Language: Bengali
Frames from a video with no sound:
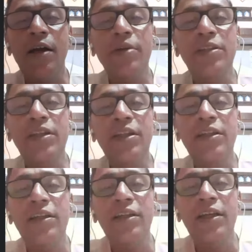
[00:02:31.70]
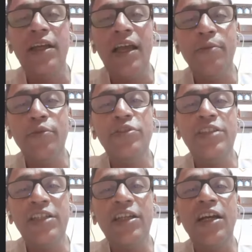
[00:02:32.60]
আমাদের এমন
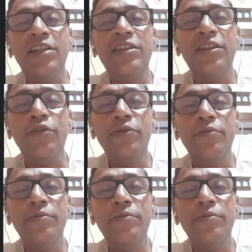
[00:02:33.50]
শিক্ষা ছিল